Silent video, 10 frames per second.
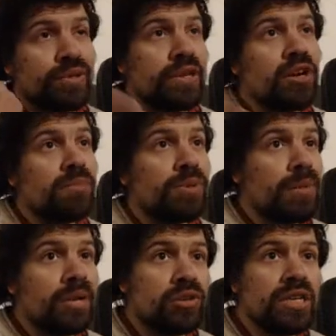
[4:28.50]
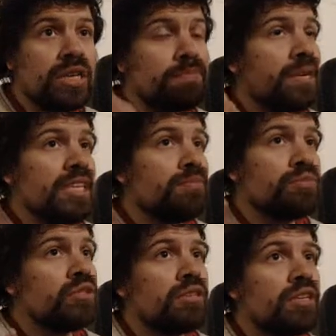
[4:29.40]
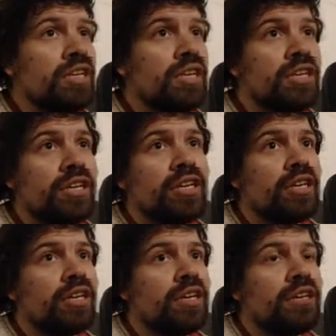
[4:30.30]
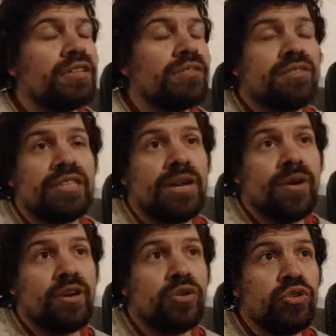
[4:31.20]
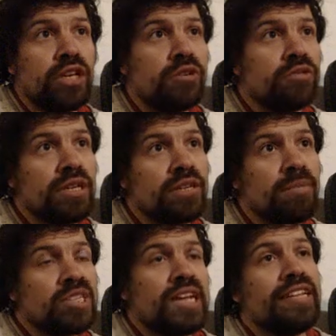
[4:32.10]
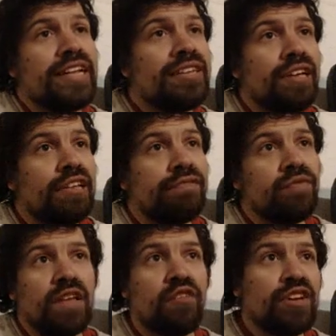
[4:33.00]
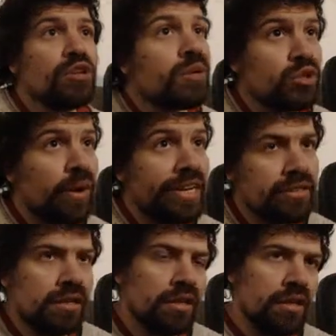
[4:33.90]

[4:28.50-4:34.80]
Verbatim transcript: trabajo del programador y parte eh, eh, trabajo de un especialista en efectos visuales,